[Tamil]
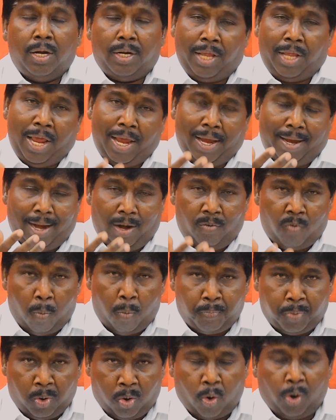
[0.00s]
நீங்கள்
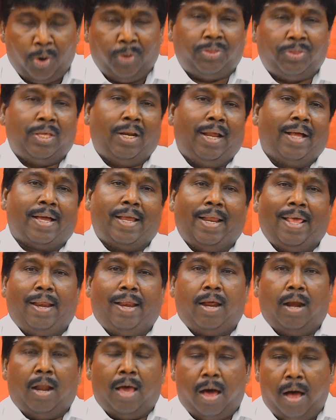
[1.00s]
ஒப்பு
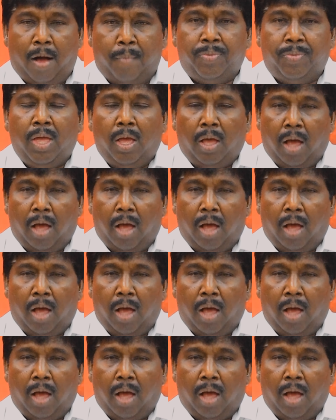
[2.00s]
கொடுத்திருக்கிறீர்களாம்